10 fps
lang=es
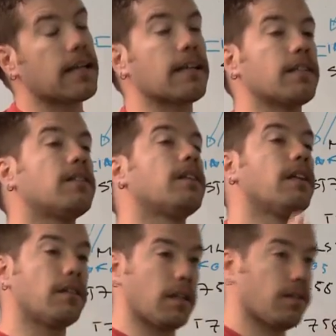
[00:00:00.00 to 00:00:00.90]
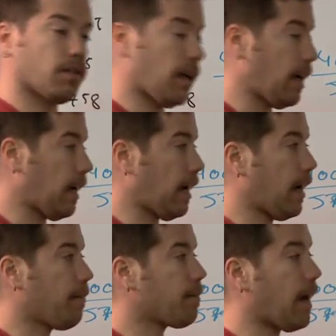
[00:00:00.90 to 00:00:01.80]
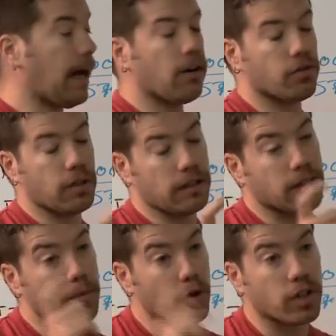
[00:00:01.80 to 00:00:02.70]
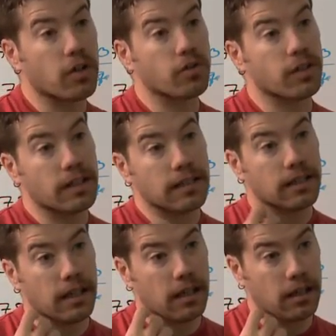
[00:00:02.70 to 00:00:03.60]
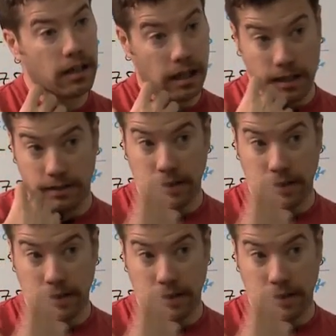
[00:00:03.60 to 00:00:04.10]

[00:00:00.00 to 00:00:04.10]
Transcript: resistentes a, los antibióticos que ya eh,